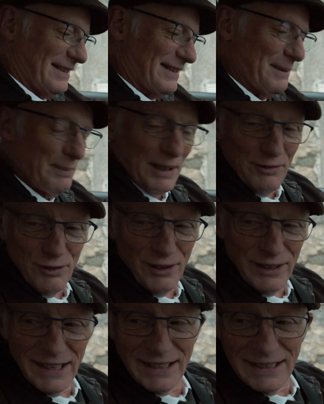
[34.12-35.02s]
T'es prête,
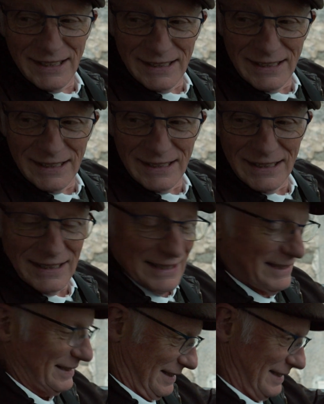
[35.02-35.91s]
Floriane Tout à fait.
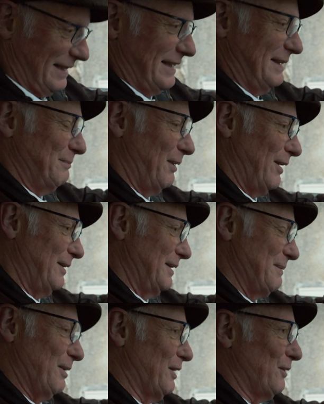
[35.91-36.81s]
Bon,
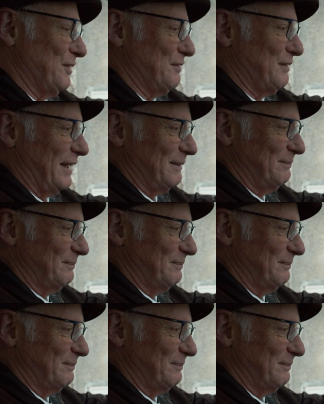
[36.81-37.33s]
eh ben, alors on y va.